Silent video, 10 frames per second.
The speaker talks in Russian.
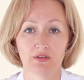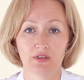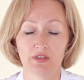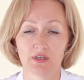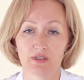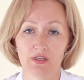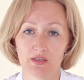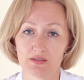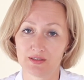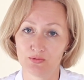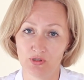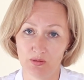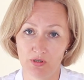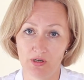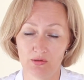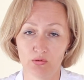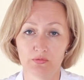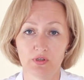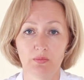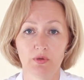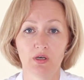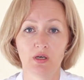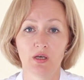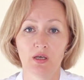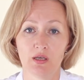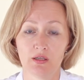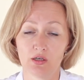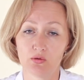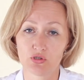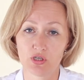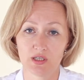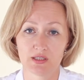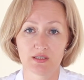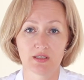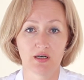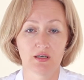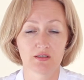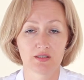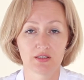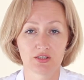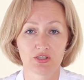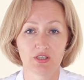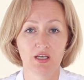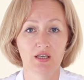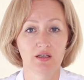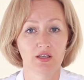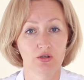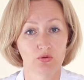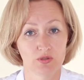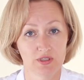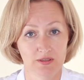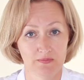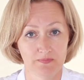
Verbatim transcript: иногда с гнойными головками, на коже лица, шеи и груди.